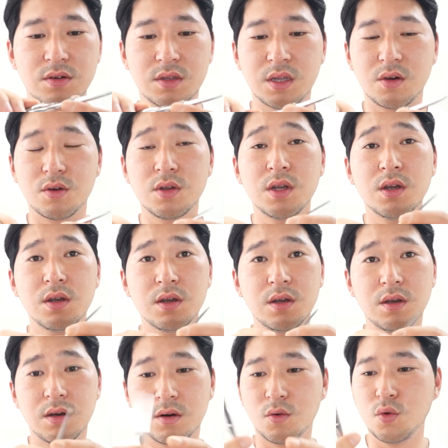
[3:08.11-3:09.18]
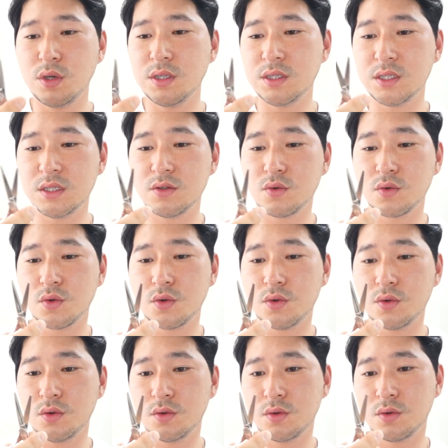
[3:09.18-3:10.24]
근데 5인치
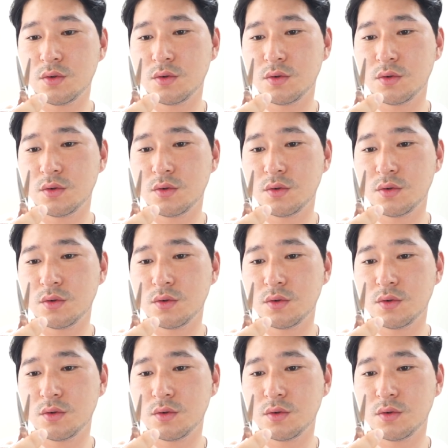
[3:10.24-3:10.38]
정도